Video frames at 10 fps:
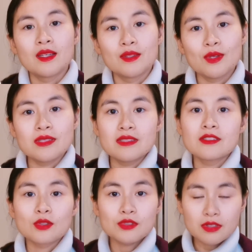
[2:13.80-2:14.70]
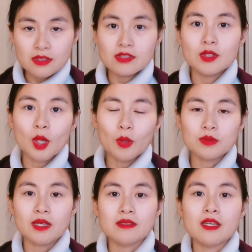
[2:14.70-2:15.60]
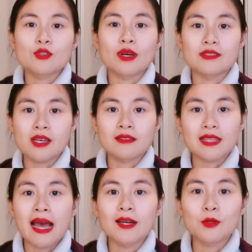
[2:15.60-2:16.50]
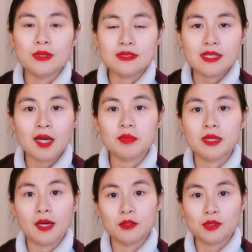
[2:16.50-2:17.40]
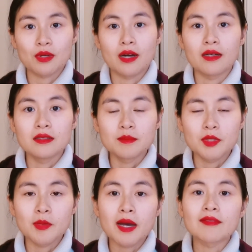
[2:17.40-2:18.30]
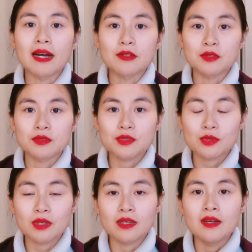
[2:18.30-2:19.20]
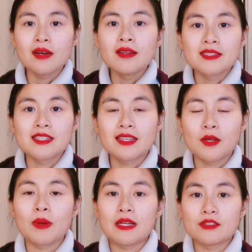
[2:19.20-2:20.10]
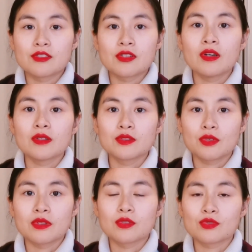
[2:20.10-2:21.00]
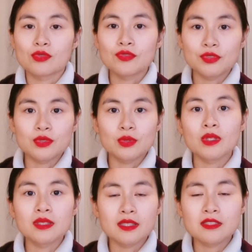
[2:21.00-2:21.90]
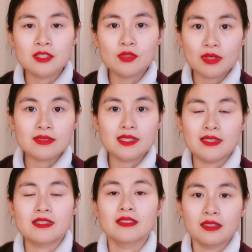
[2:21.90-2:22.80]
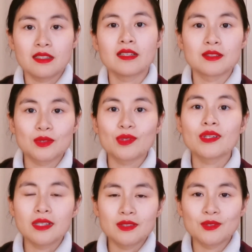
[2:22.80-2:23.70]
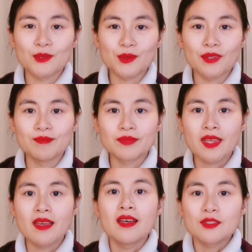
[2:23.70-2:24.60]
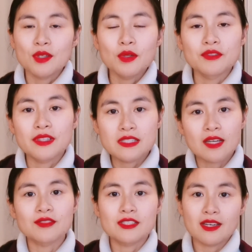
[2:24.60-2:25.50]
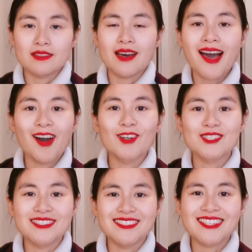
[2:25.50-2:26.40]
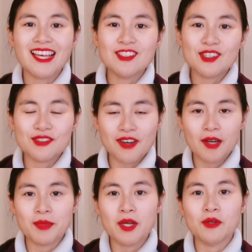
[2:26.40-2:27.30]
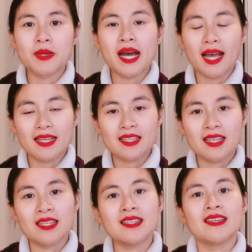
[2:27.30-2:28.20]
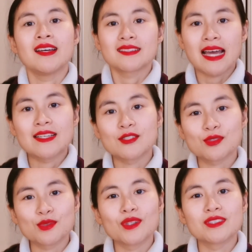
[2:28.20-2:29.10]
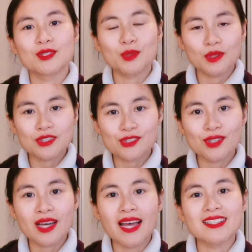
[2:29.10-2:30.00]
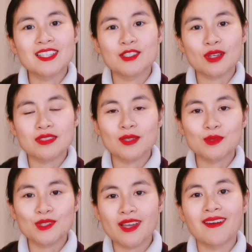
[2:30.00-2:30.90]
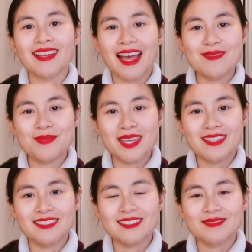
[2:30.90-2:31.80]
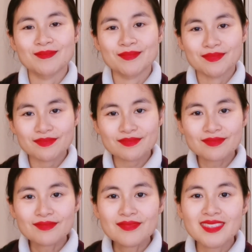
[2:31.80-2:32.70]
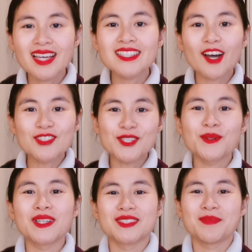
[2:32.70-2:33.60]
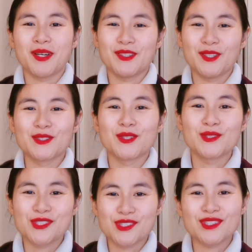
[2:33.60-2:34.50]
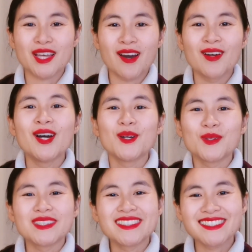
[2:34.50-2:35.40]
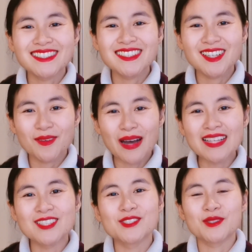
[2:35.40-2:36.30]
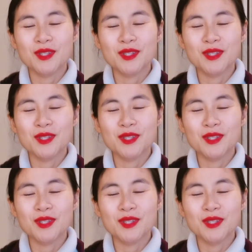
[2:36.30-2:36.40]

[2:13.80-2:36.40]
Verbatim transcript: 月经就真的是痛到在床上打滚，下不了床，没有办法工作。清理完之后，觉得舒服多了，症状减轻了很多很多。”所以我非常非常的好奇，在这方面我们还可以探索得多深，还可以创造多少改变。那了解我的朋友都知道，我的课挖的